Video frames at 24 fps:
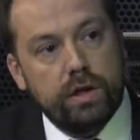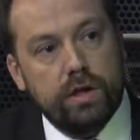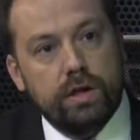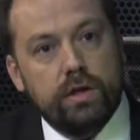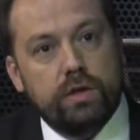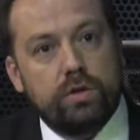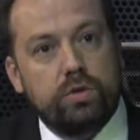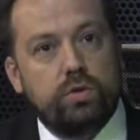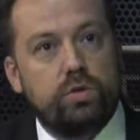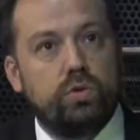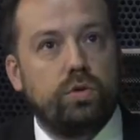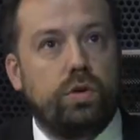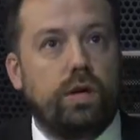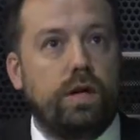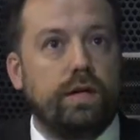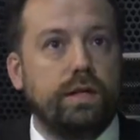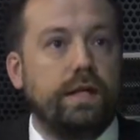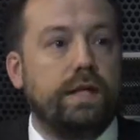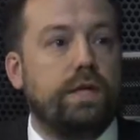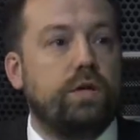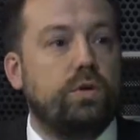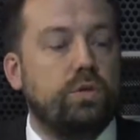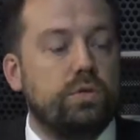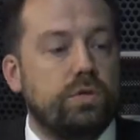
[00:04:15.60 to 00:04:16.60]
Şu
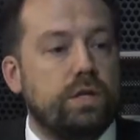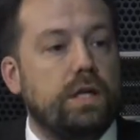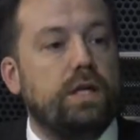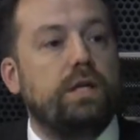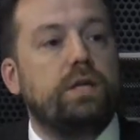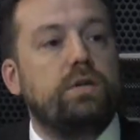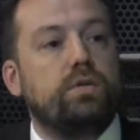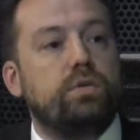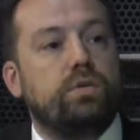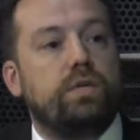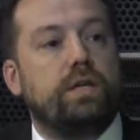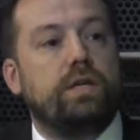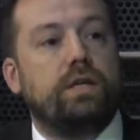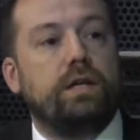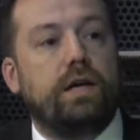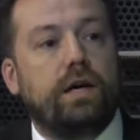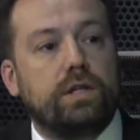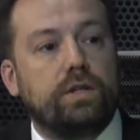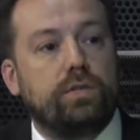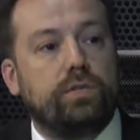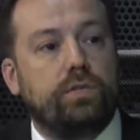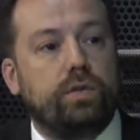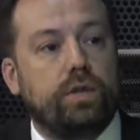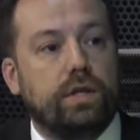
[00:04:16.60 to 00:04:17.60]
anda 250'nin üzerinde
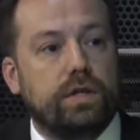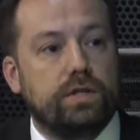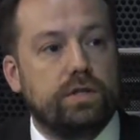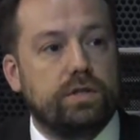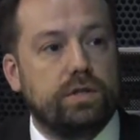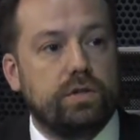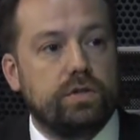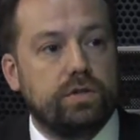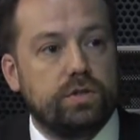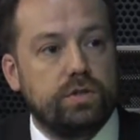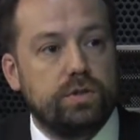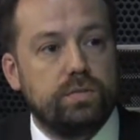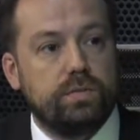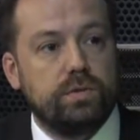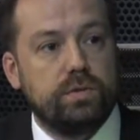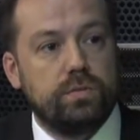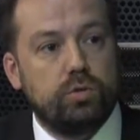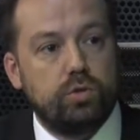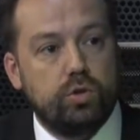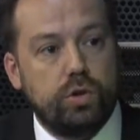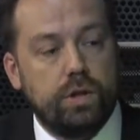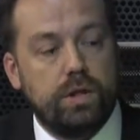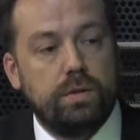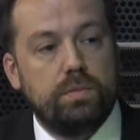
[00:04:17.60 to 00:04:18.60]
aktif olarak çalıştığımız
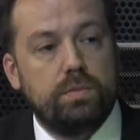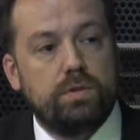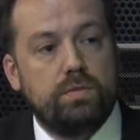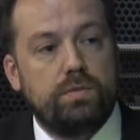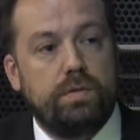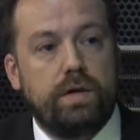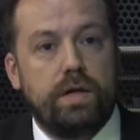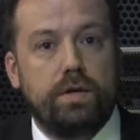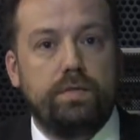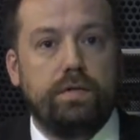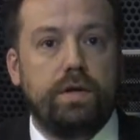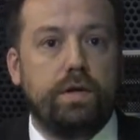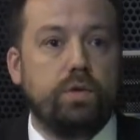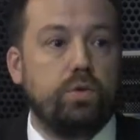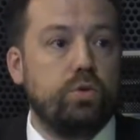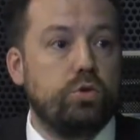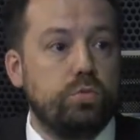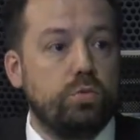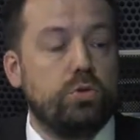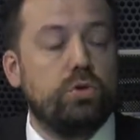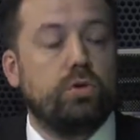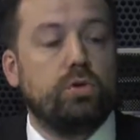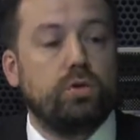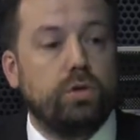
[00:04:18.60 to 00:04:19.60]
müşterimiz var ve 100
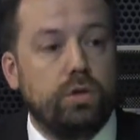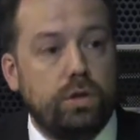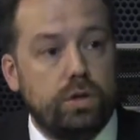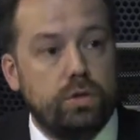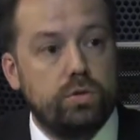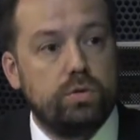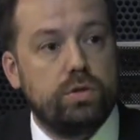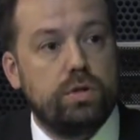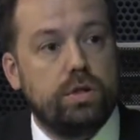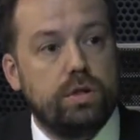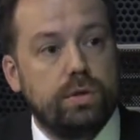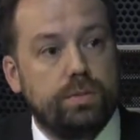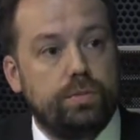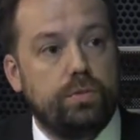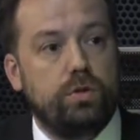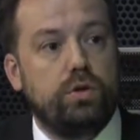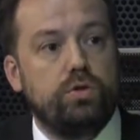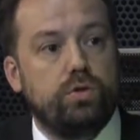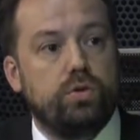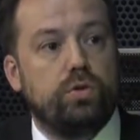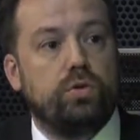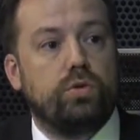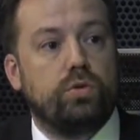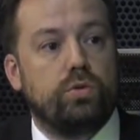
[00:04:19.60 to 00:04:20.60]
milyon doların üzerinde
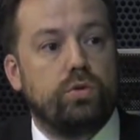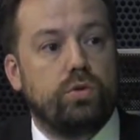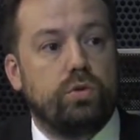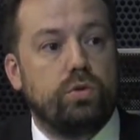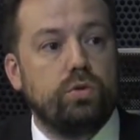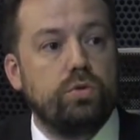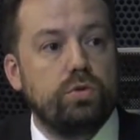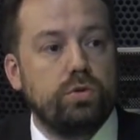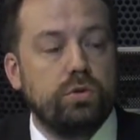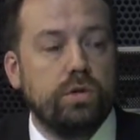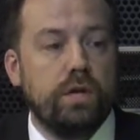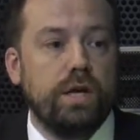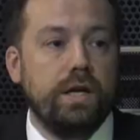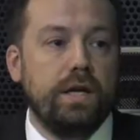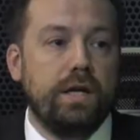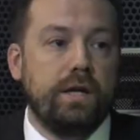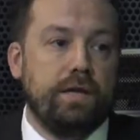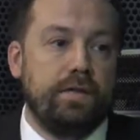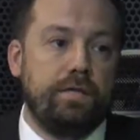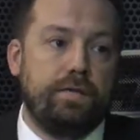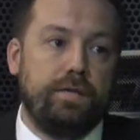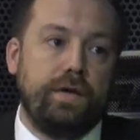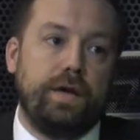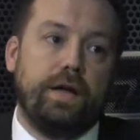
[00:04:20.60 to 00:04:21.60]
proje yürütüyoruz
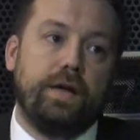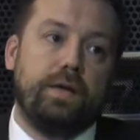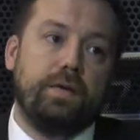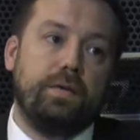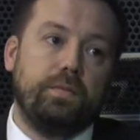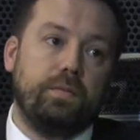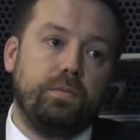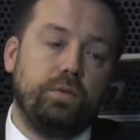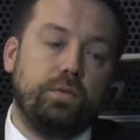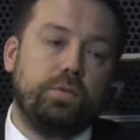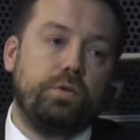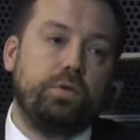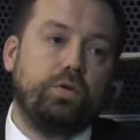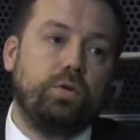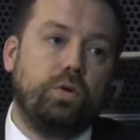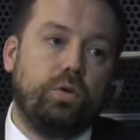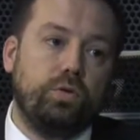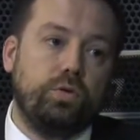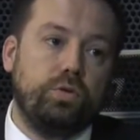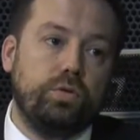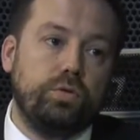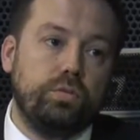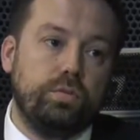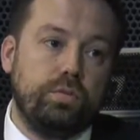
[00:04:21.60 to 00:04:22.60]
ve mümkün
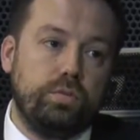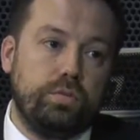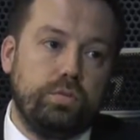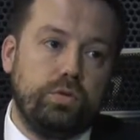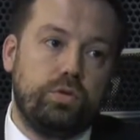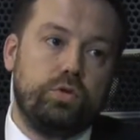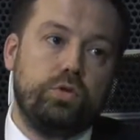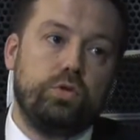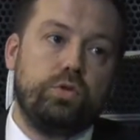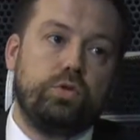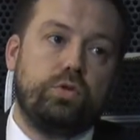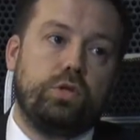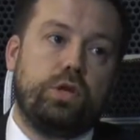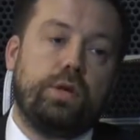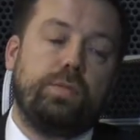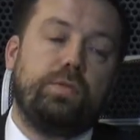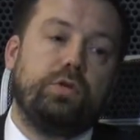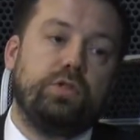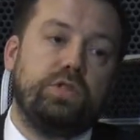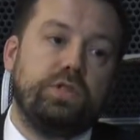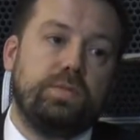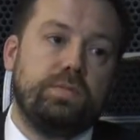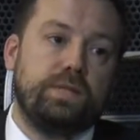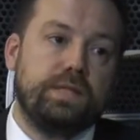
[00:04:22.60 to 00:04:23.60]
olduğun bütün süre
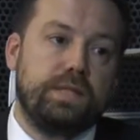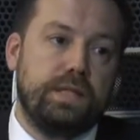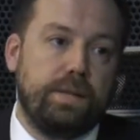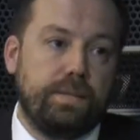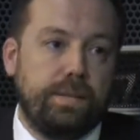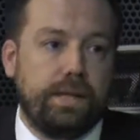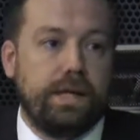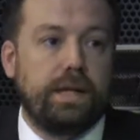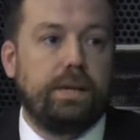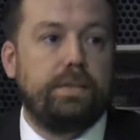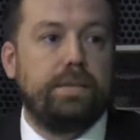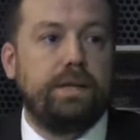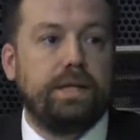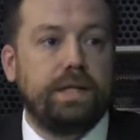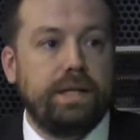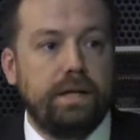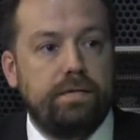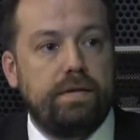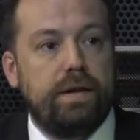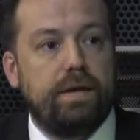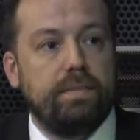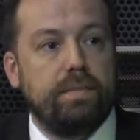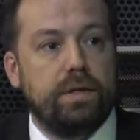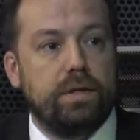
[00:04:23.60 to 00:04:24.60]
boyunca bizle beraber
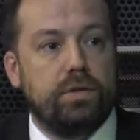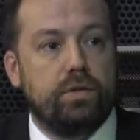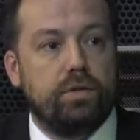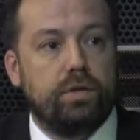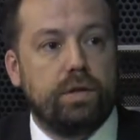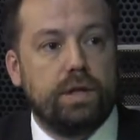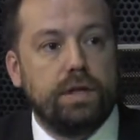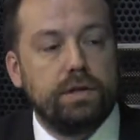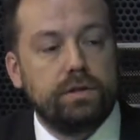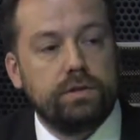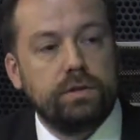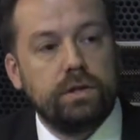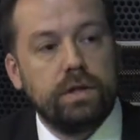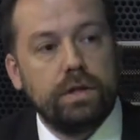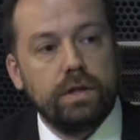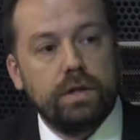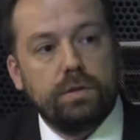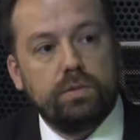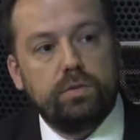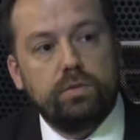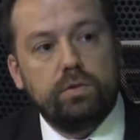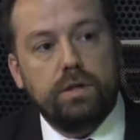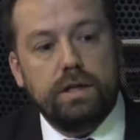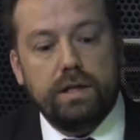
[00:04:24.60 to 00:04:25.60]
devam ediyorlar.
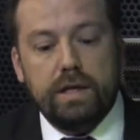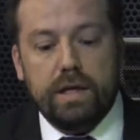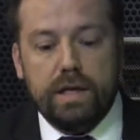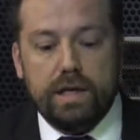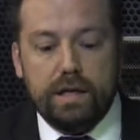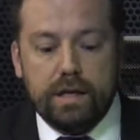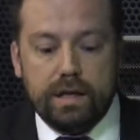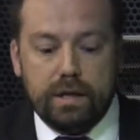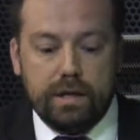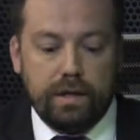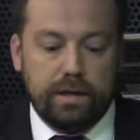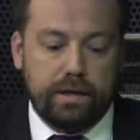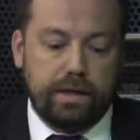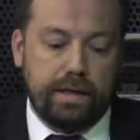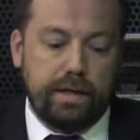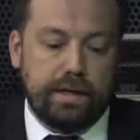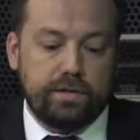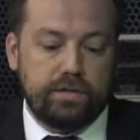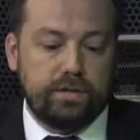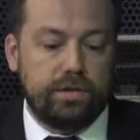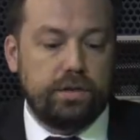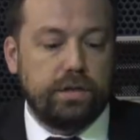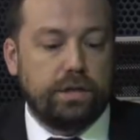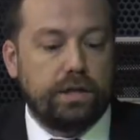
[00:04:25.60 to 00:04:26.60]
Bu da neye
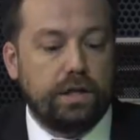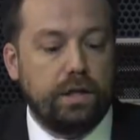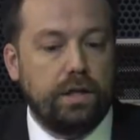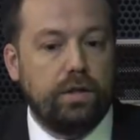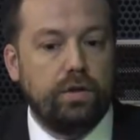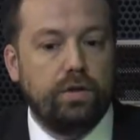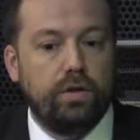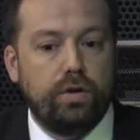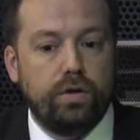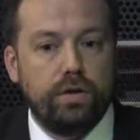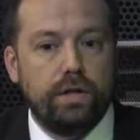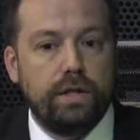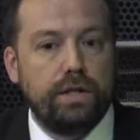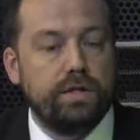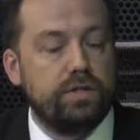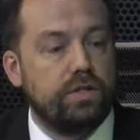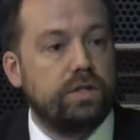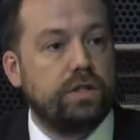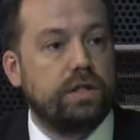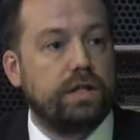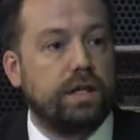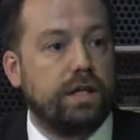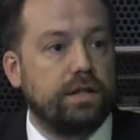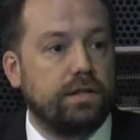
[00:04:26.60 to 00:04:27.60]
karşılık geliyor? Örneğin
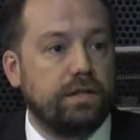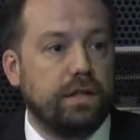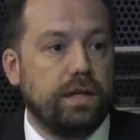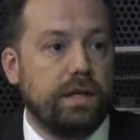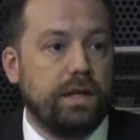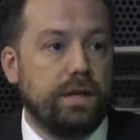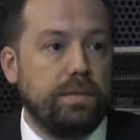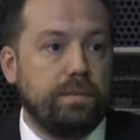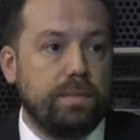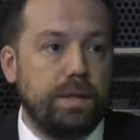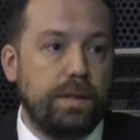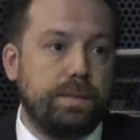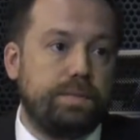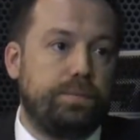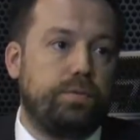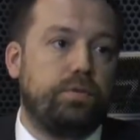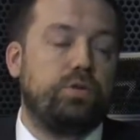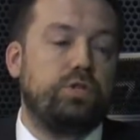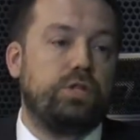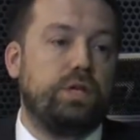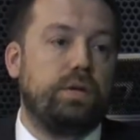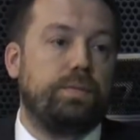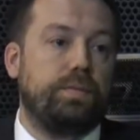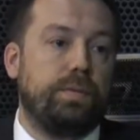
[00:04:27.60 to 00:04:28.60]
şirket bir
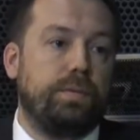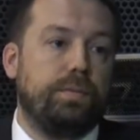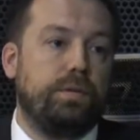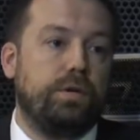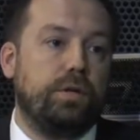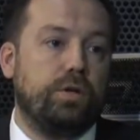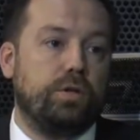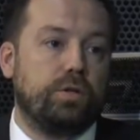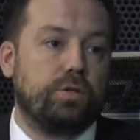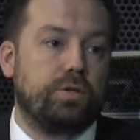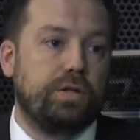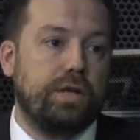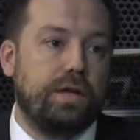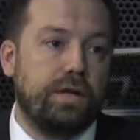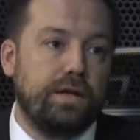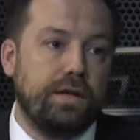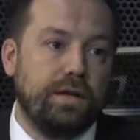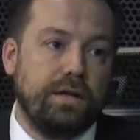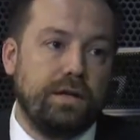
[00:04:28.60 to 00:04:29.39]
proje yapabiliyorsa